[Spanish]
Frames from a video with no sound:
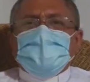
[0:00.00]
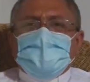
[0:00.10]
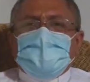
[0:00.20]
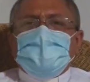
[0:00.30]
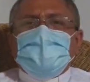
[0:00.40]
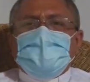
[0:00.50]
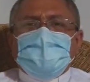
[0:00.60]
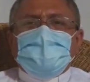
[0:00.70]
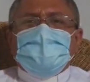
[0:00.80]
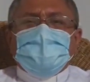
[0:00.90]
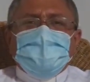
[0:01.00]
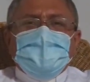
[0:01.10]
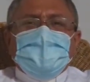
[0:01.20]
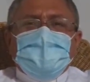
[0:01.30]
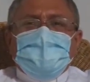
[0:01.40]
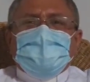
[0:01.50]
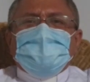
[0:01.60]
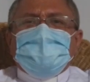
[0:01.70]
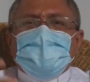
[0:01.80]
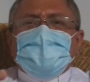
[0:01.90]
recae la el
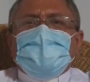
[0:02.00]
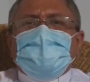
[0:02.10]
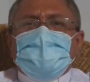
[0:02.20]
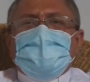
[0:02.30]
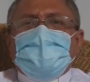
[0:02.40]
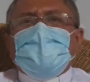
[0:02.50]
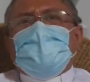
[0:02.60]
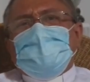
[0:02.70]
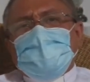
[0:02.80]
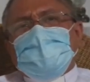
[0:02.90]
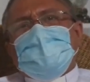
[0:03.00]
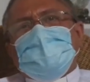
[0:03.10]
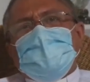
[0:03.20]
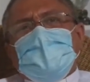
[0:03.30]
acompañar a, las ovejas